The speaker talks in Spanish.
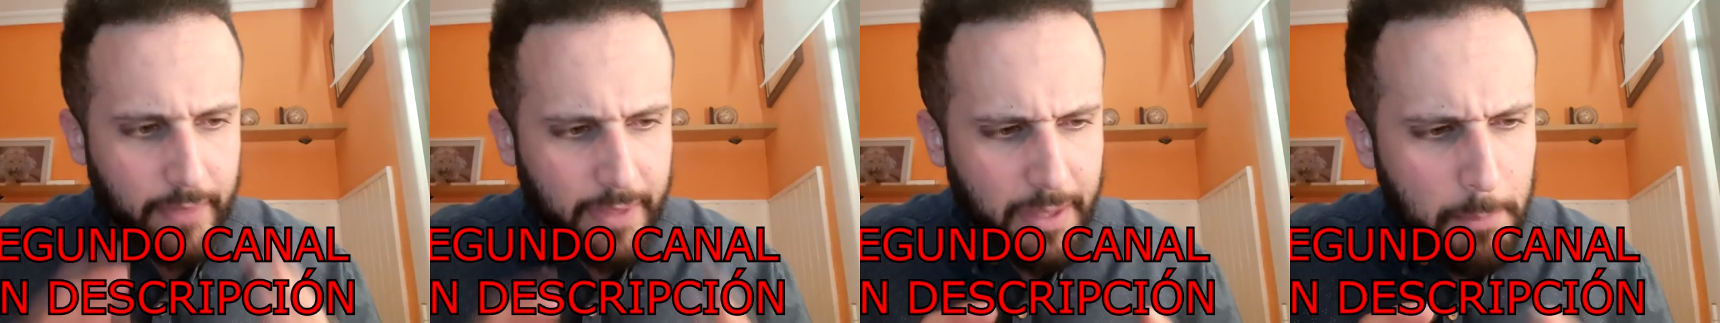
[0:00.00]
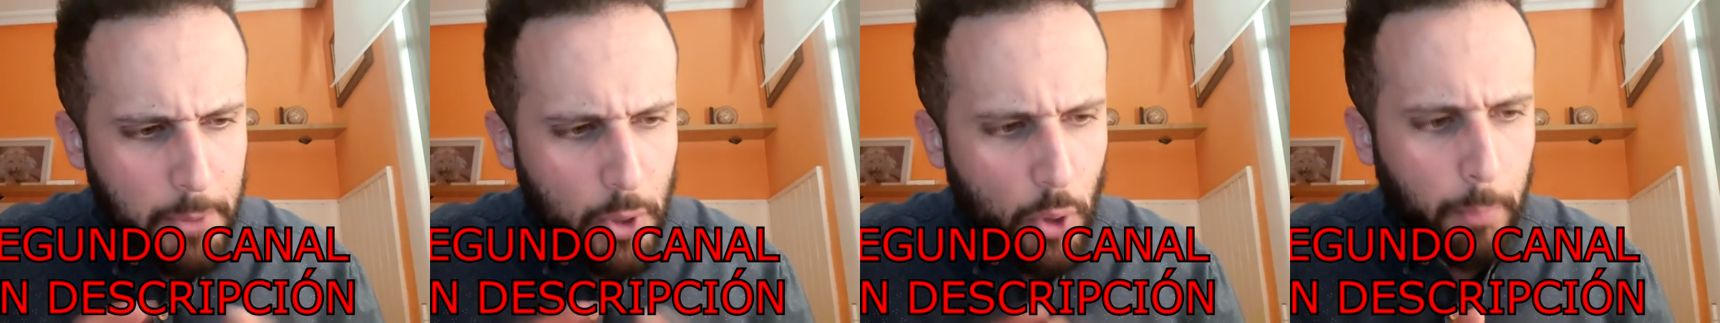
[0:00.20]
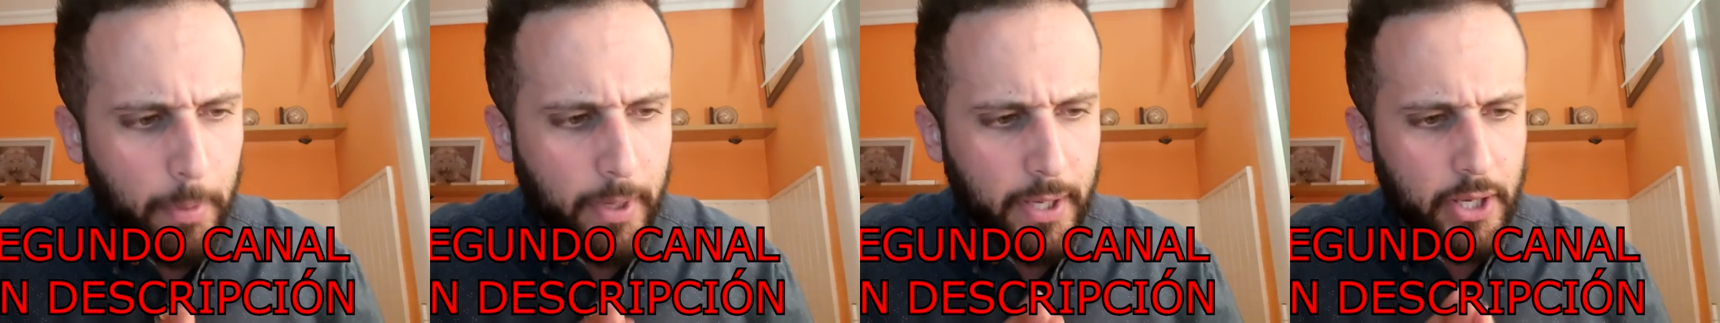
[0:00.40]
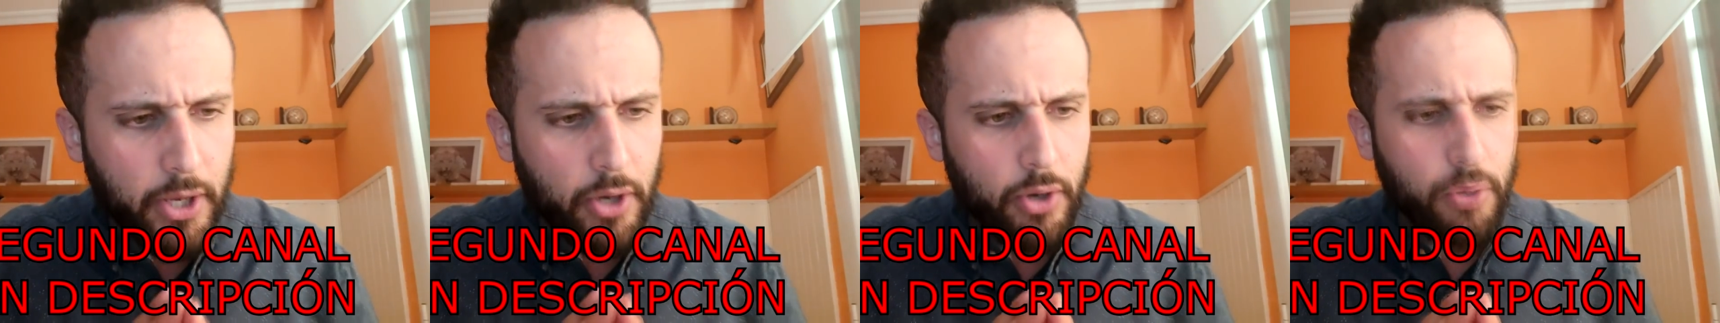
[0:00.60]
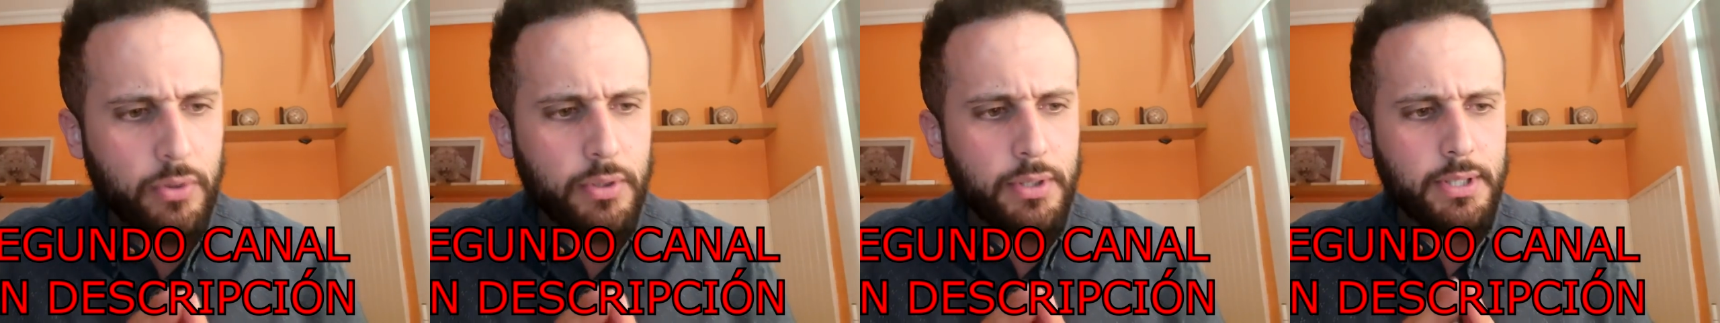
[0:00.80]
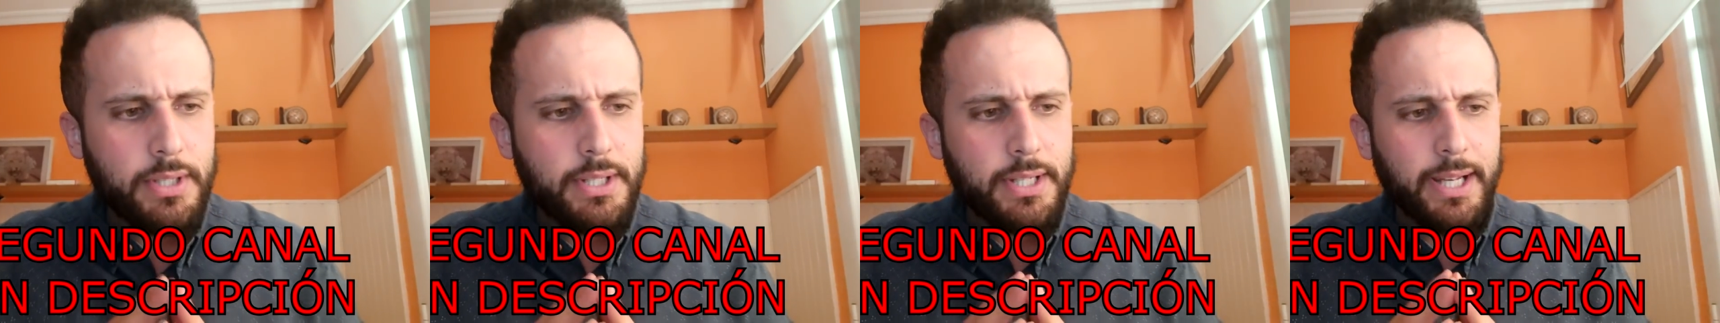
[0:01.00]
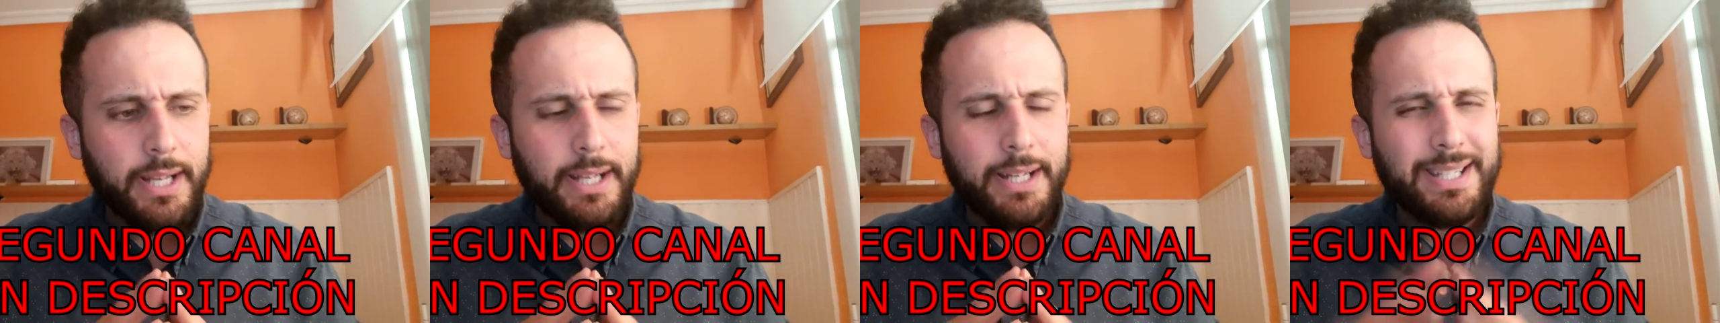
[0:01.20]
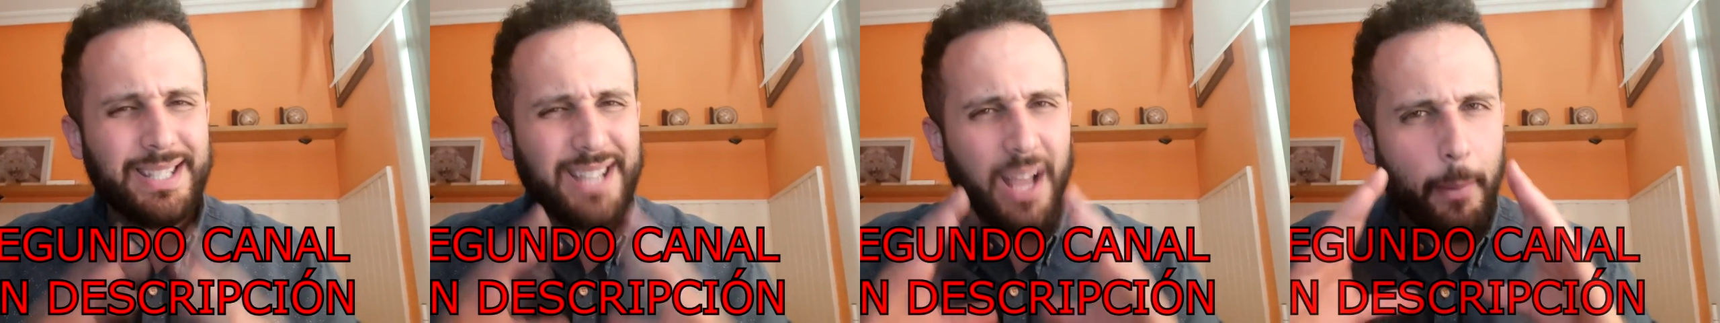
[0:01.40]
Di mi opinión
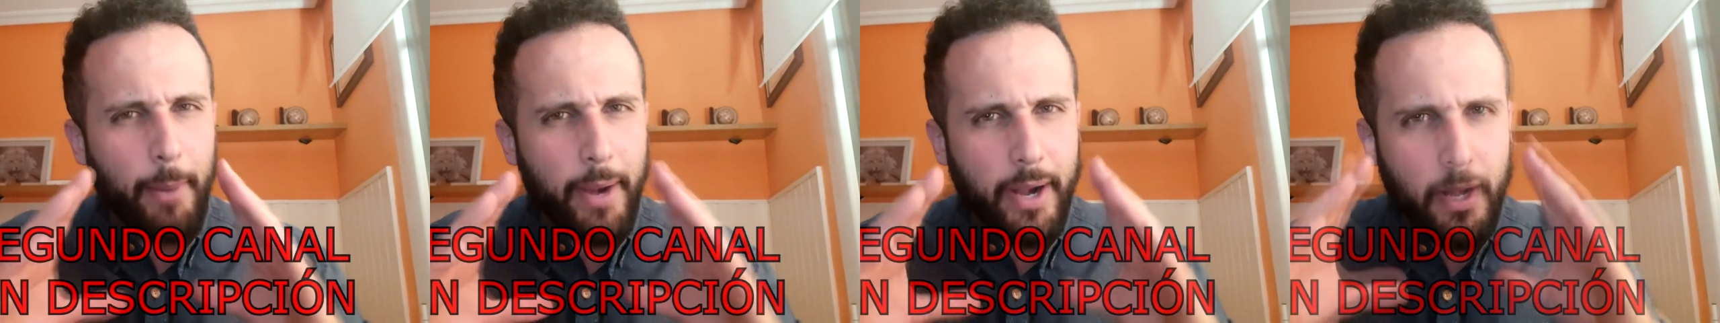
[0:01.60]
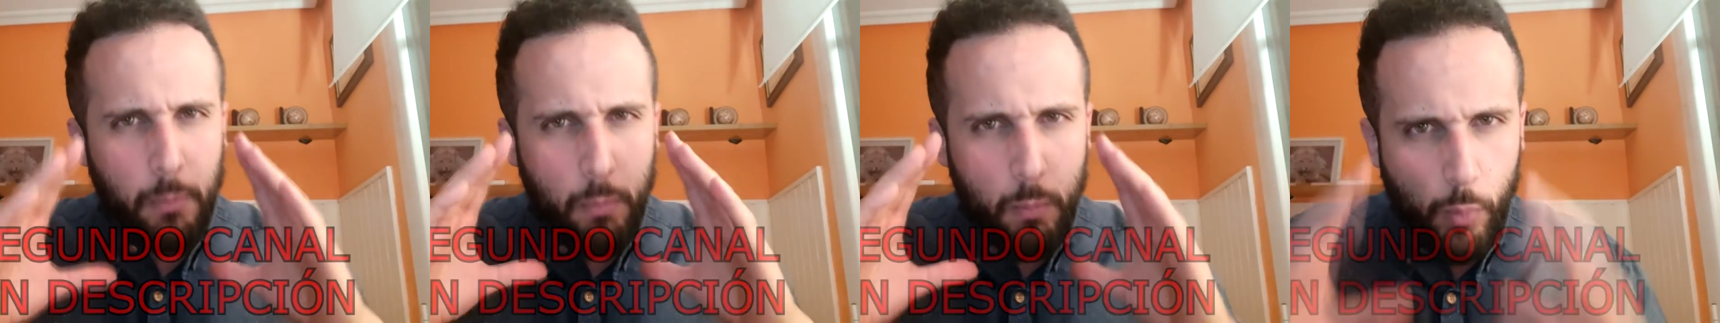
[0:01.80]
sin saber